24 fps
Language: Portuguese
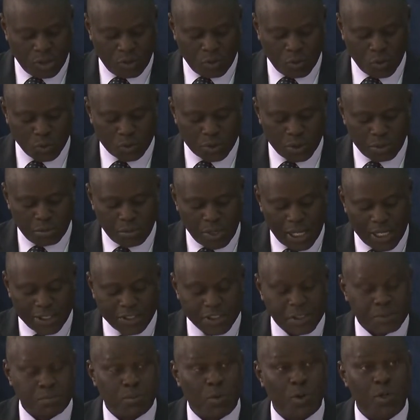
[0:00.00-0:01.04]
O Tribunal
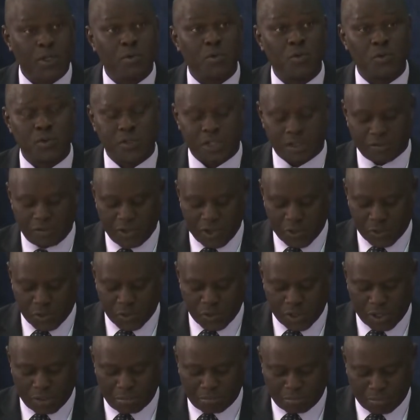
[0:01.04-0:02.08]
dispõe num serviço
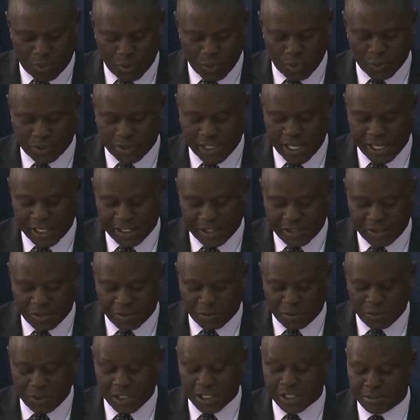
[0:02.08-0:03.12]
de apoio
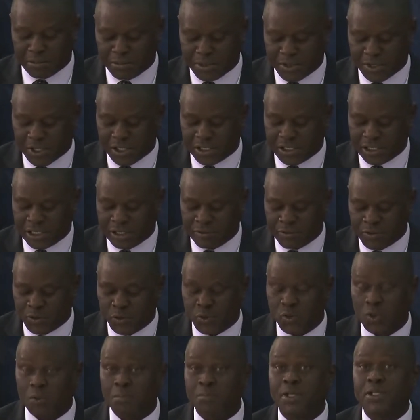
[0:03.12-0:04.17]
técnico e administrativo
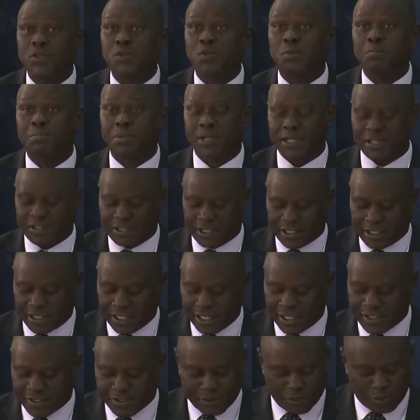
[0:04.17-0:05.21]
sob a
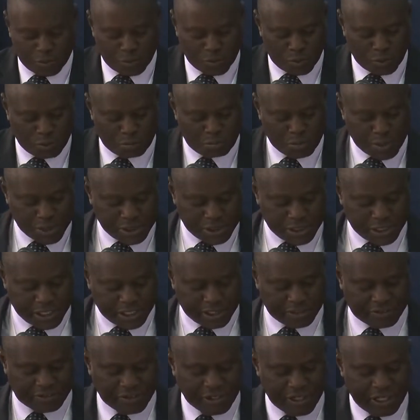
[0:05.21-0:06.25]
superintendência do
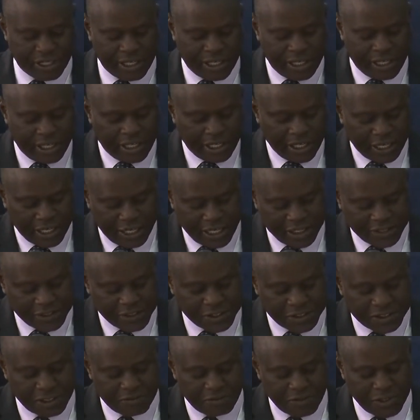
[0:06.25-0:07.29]
Presidente. Este
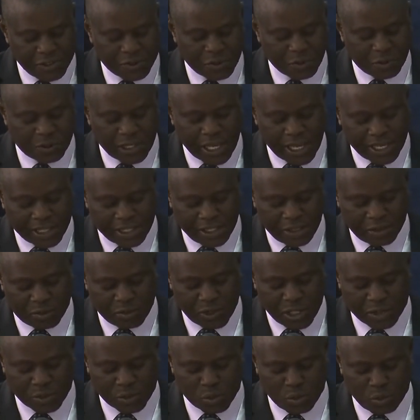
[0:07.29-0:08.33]
serviço técnico
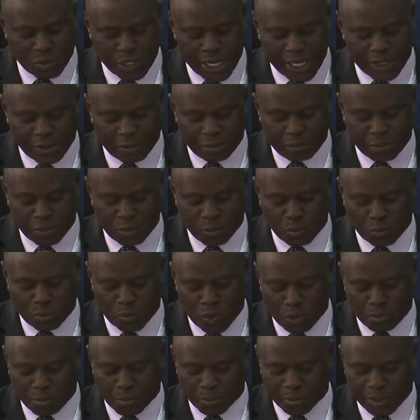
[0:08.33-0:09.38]
é assegurado por um
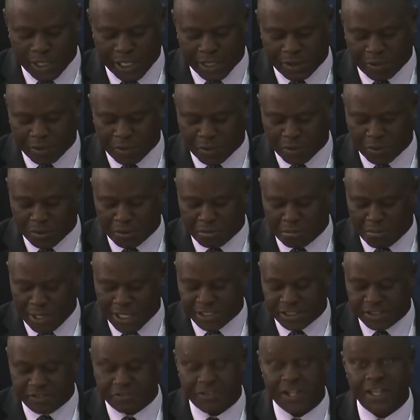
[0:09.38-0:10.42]
corpo técnico de mais
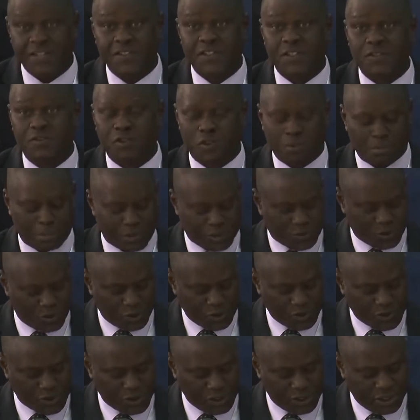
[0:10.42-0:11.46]
diversas
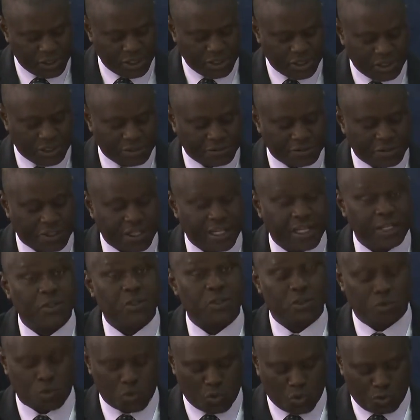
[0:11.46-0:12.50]
formações, Direito,
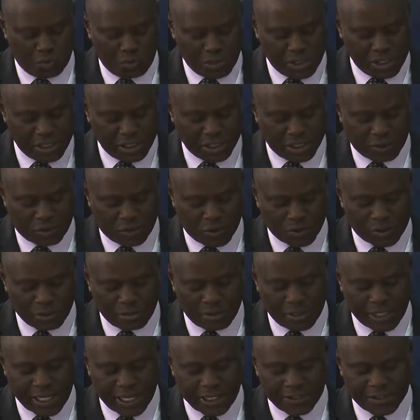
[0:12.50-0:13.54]
Economia,
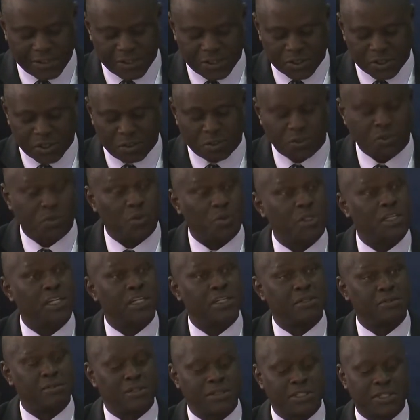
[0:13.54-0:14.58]
Contabilidade, Gestão, Autoria,
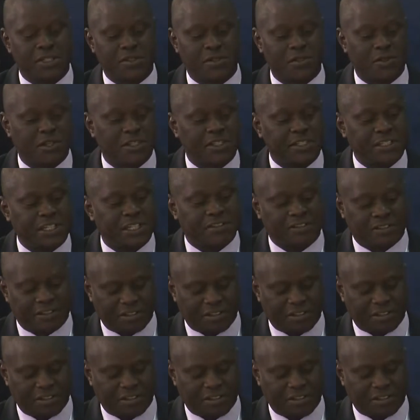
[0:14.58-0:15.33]
Administração, etc.